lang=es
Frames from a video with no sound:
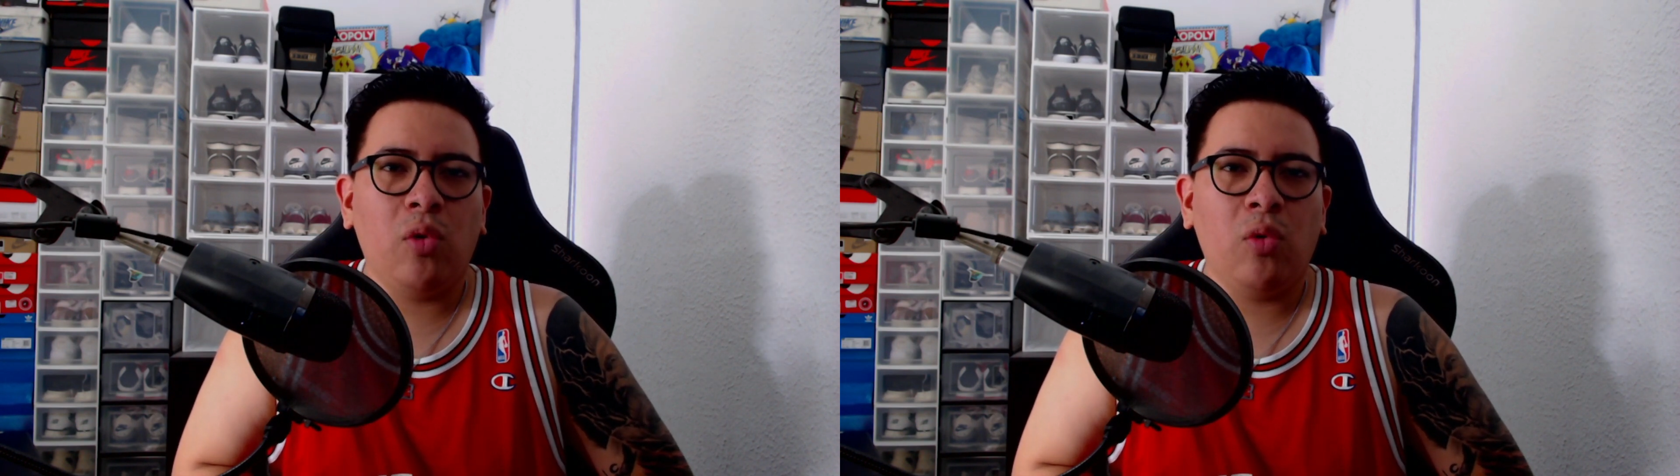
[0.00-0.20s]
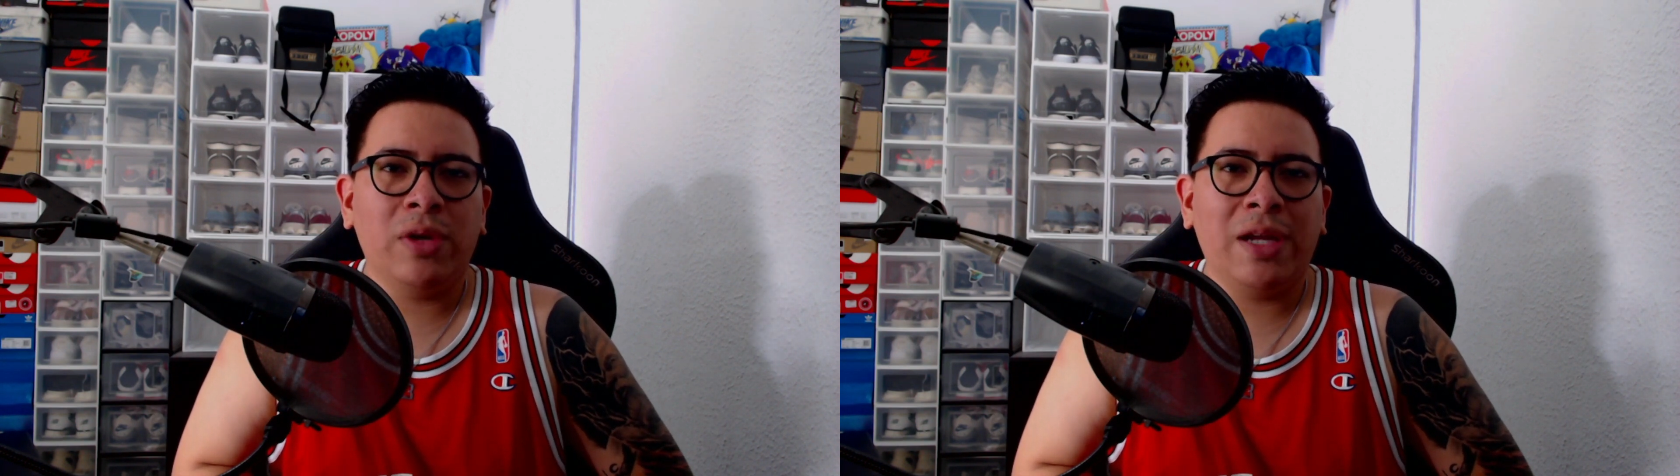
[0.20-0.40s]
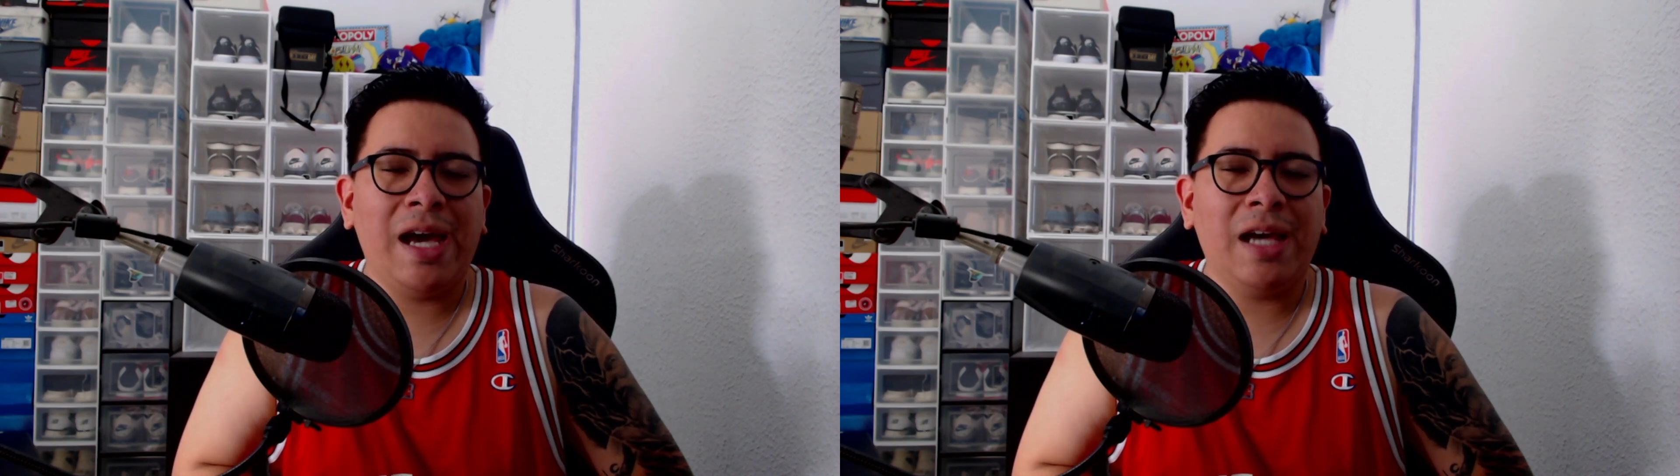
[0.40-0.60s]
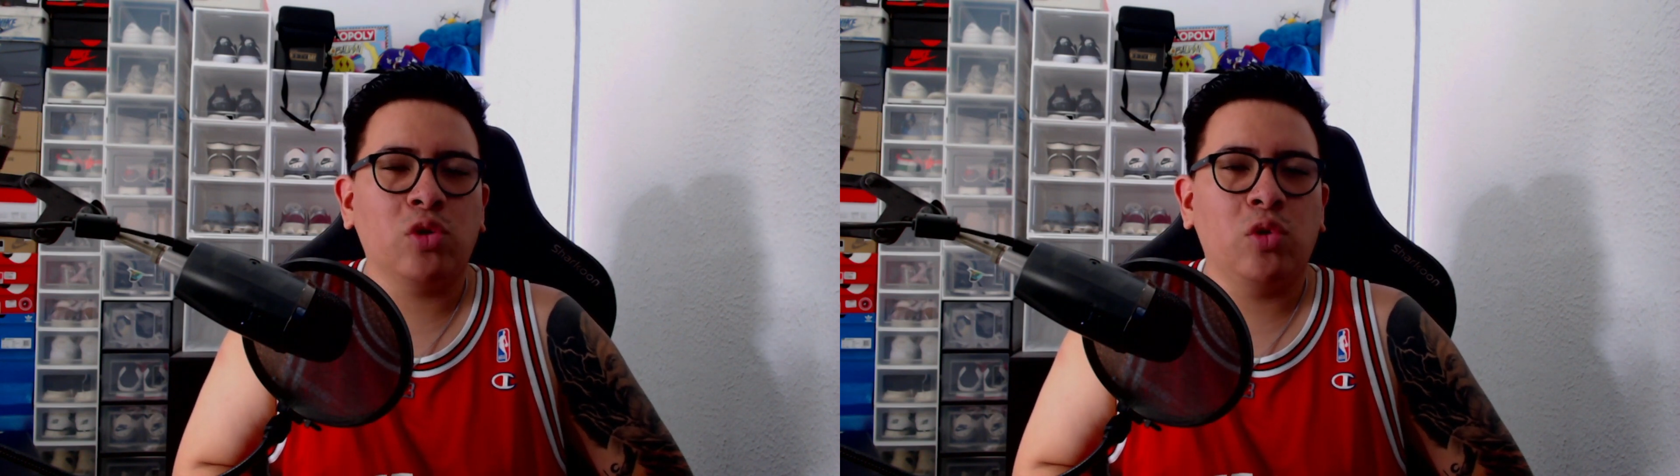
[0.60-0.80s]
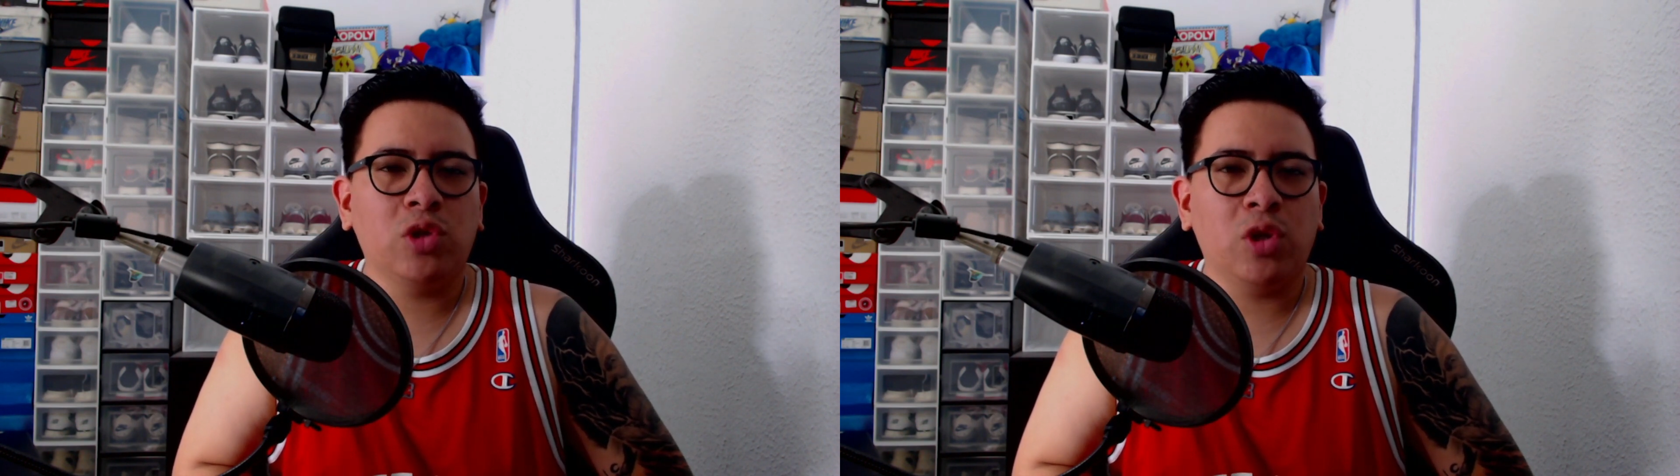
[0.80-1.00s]
una
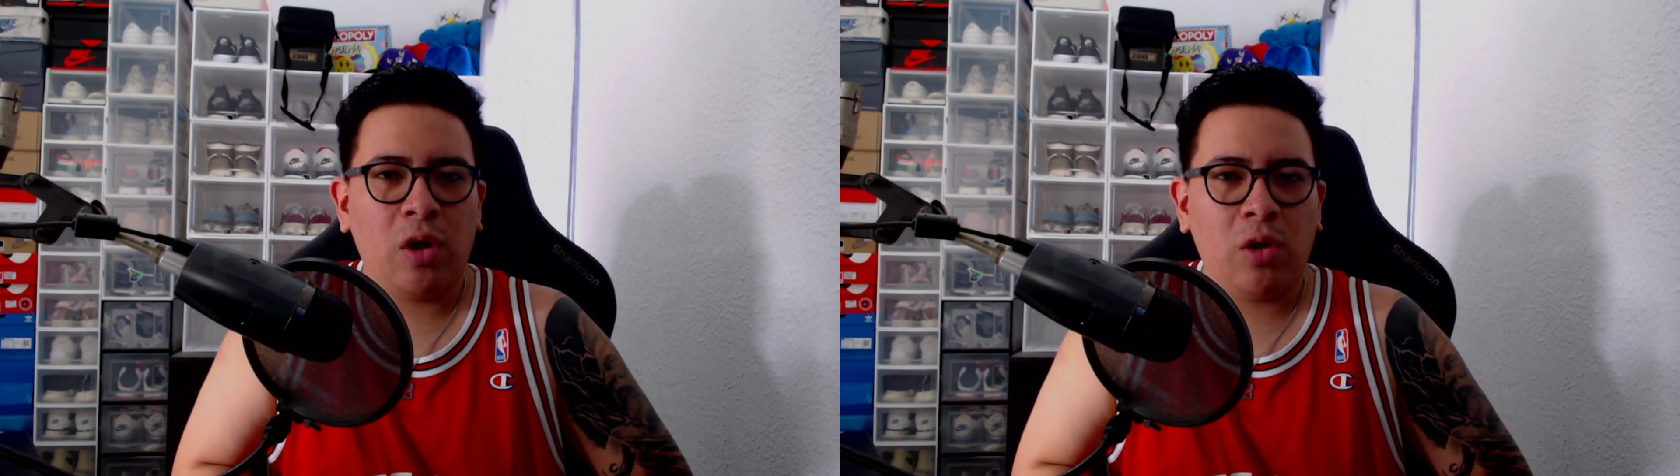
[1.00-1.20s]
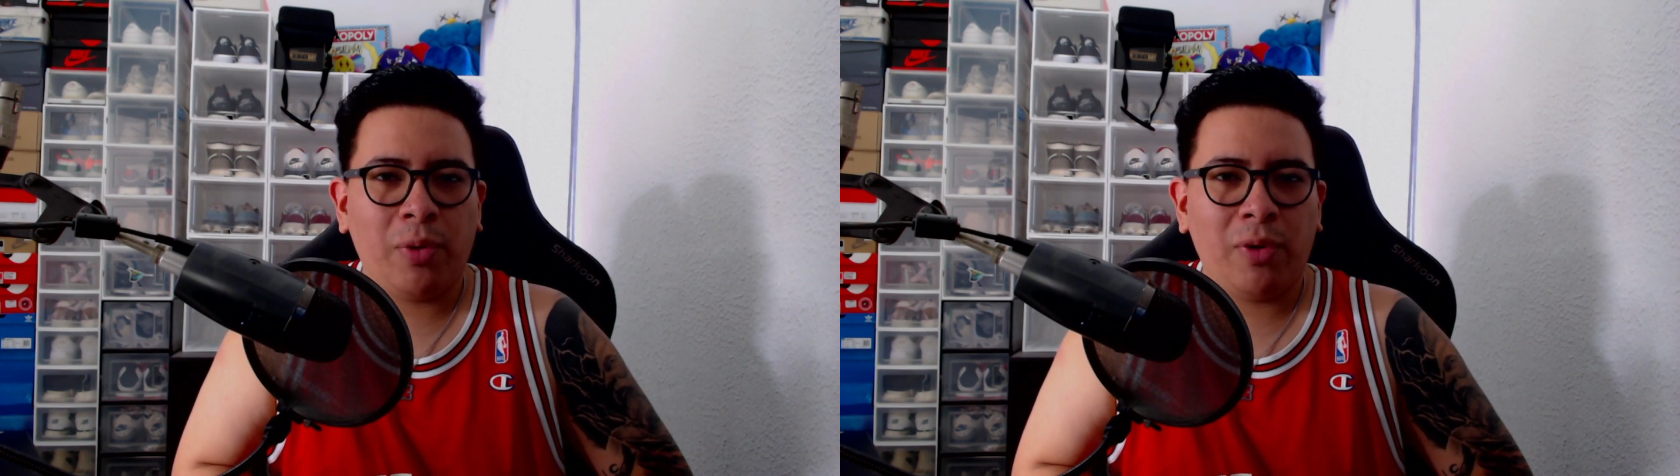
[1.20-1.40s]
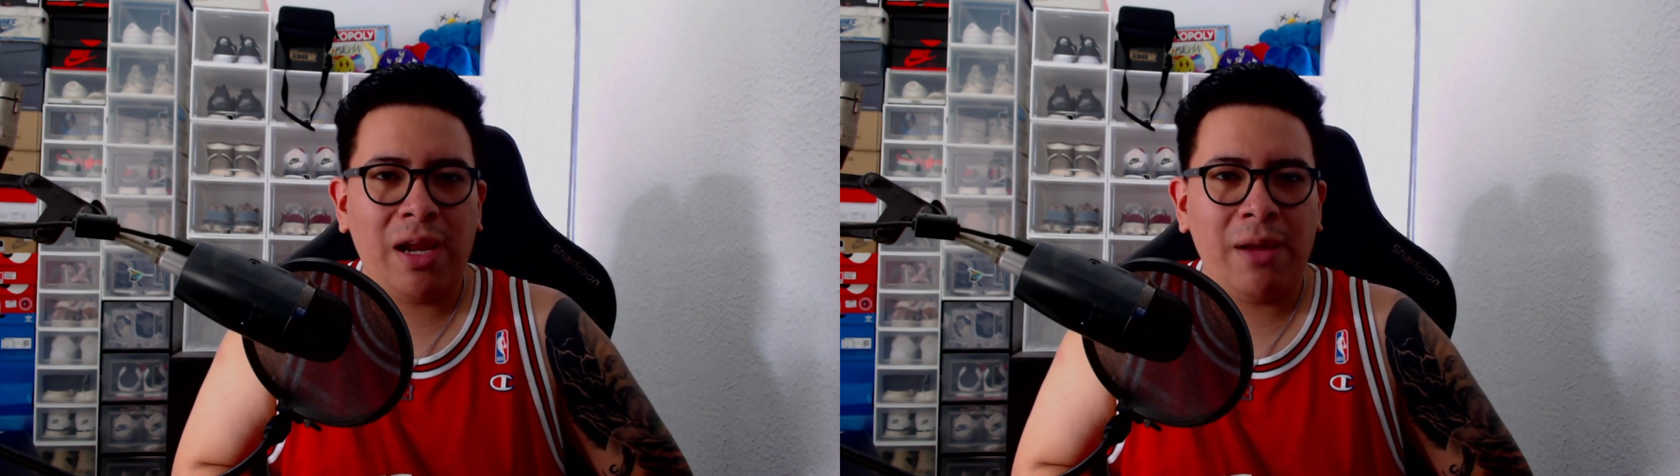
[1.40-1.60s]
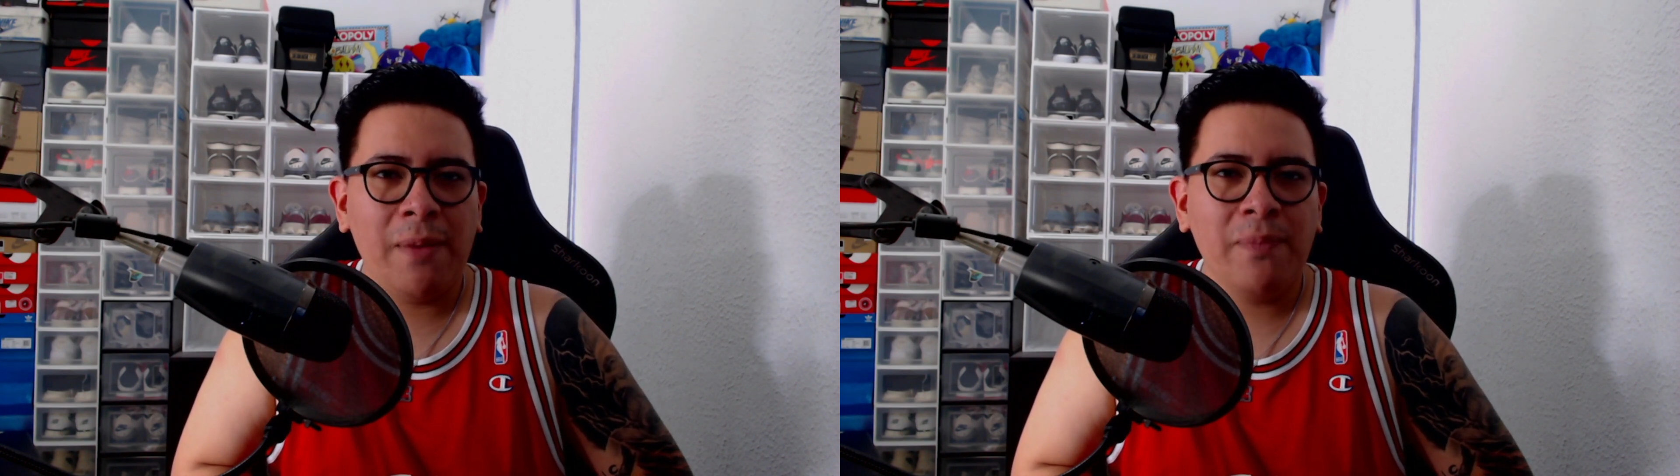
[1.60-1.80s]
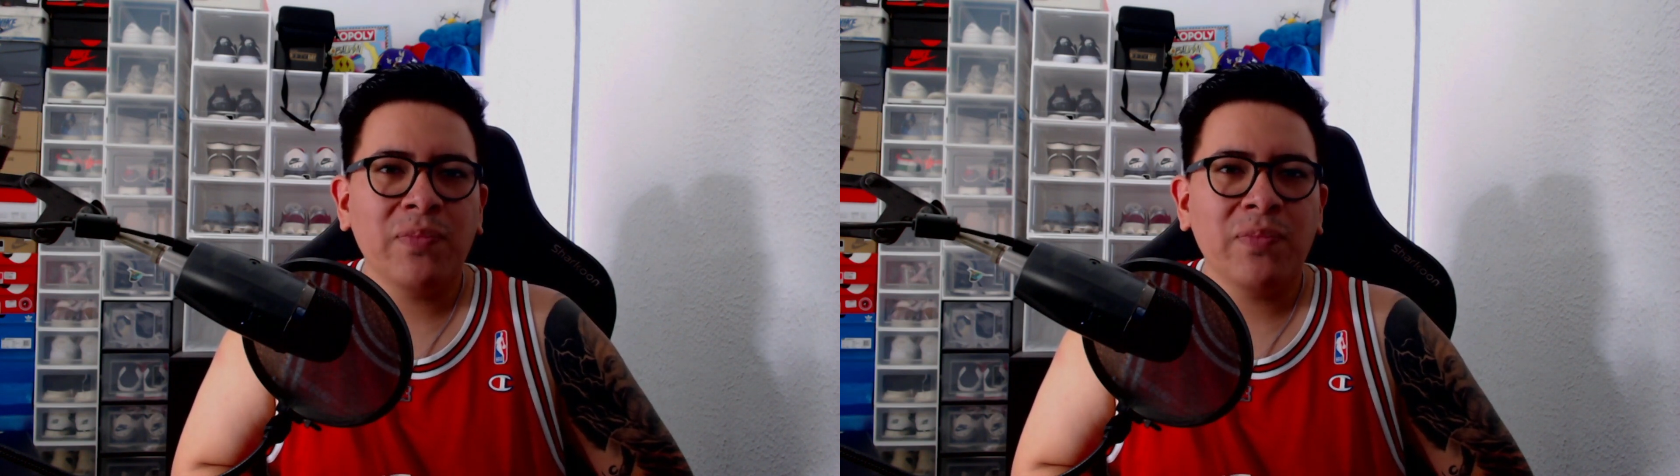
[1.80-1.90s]
solución a un problema.